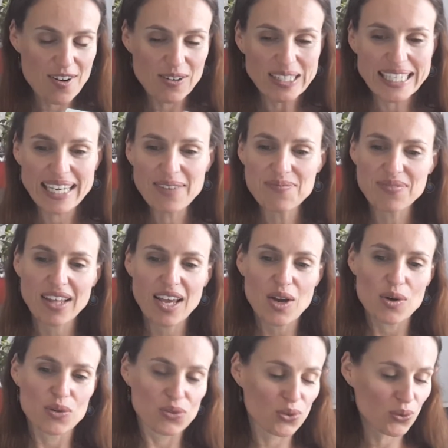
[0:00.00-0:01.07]
Ok
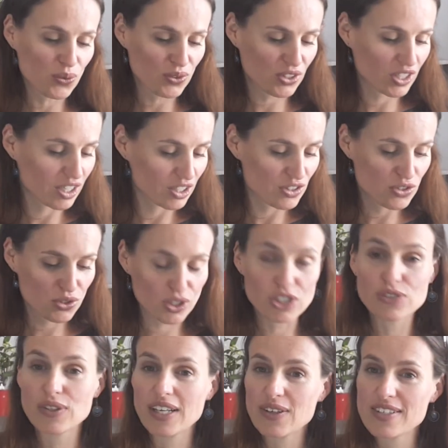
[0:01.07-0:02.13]
donc, ce que
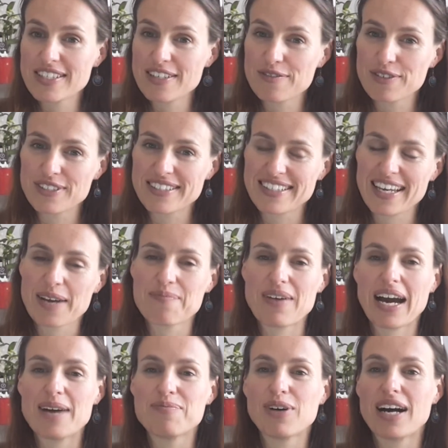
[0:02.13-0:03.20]
je voulais aussi vous dire
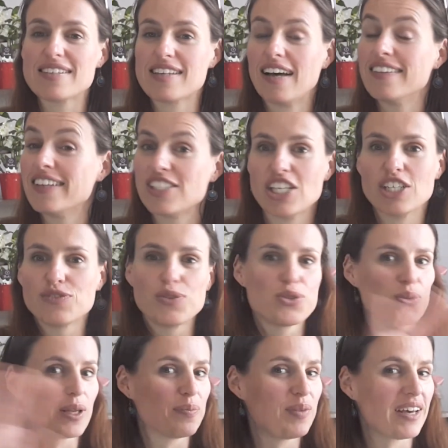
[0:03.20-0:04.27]
par rapport à ça, déjà, je vous
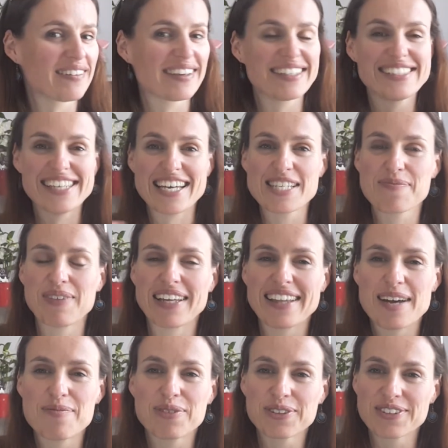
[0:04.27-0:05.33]
souhaite plein de richesses, plein
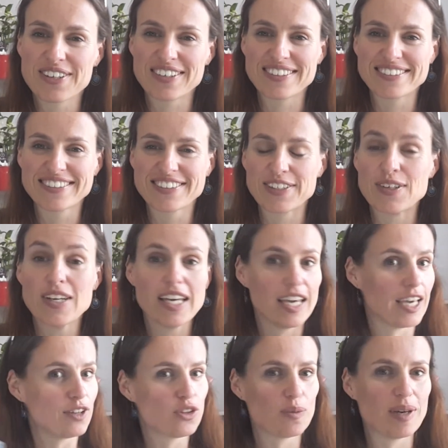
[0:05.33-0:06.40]
d'abondance
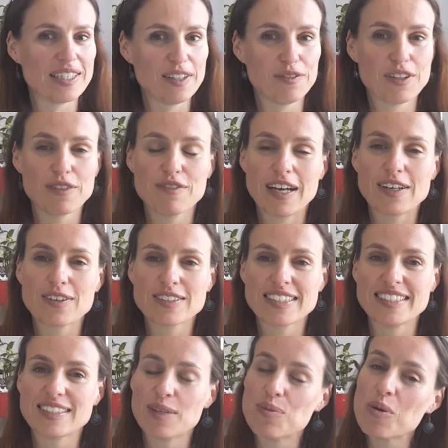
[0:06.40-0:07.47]
et de magnifiques vacances
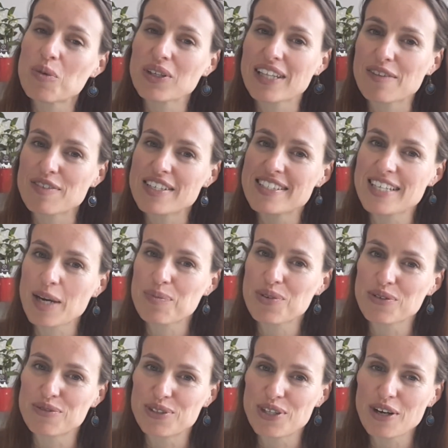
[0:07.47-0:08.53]
si c'est le moment d'investir
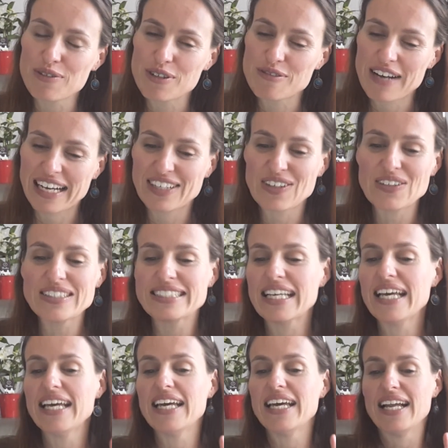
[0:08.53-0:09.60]
pour vous dans vos vacances.
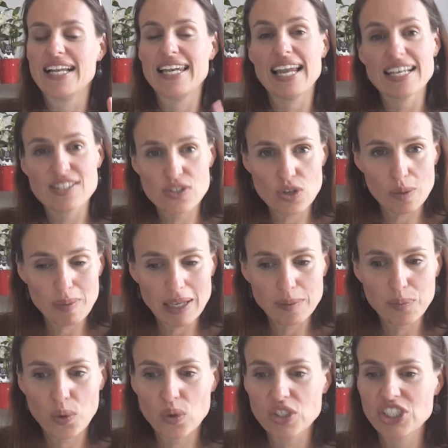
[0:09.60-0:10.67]
La
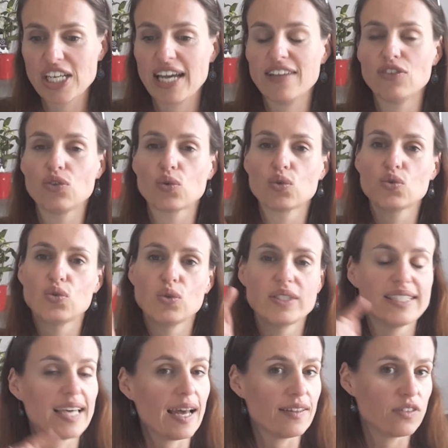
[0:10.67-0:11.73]
semaine prochaine, donc du
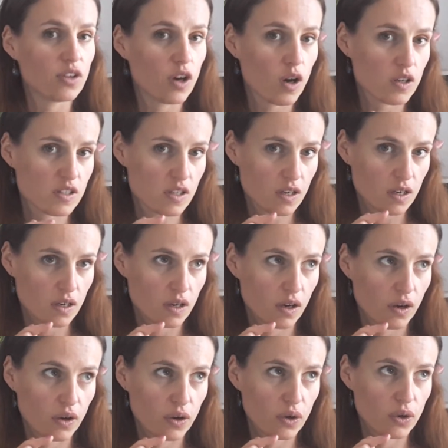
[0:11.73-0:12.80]
14,
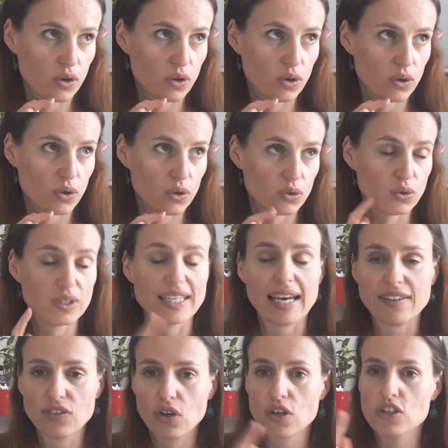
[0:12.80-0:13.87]
euh, du
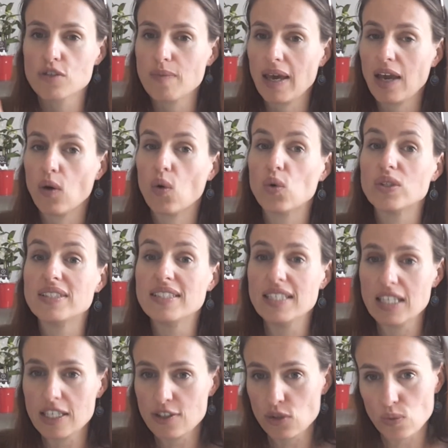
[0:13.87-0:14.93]
14 mai au
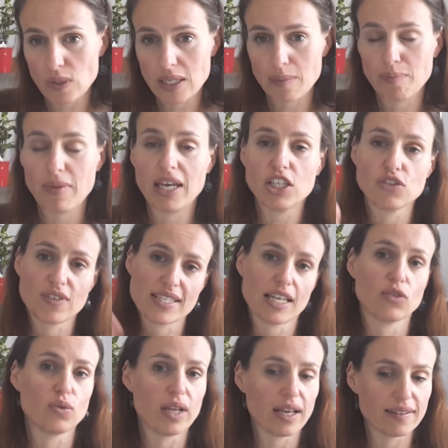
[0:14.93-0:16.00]
18 mai, je fais
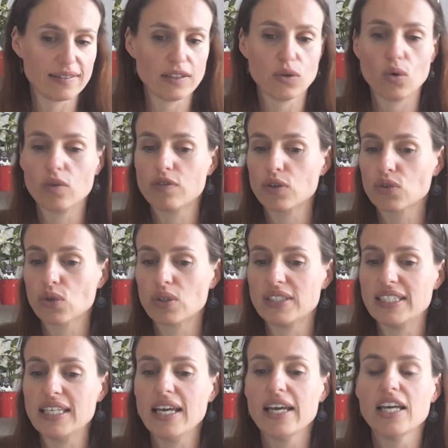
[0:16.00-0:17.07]
ça du lundi au
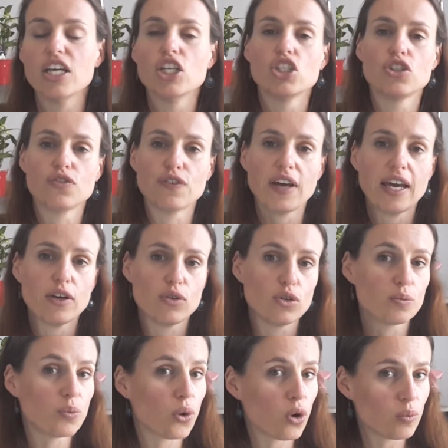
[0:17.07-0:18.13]
vendredi, je fais
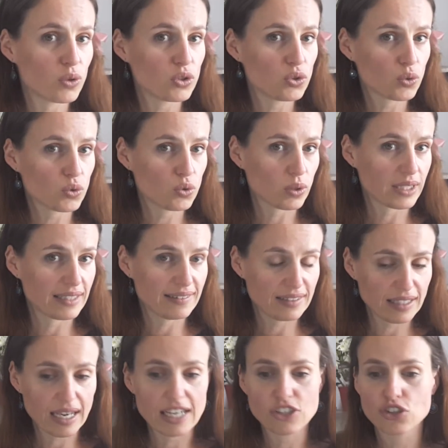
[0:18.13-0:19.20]
une promotion sur les
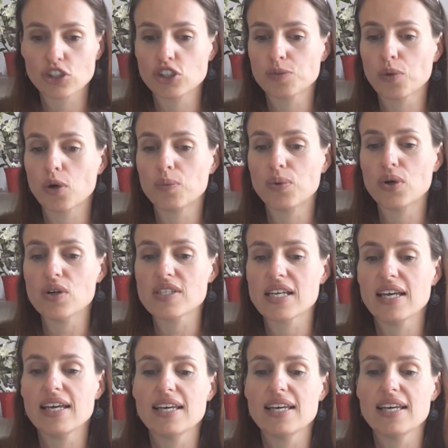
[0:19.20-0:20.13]
tirages que je propose,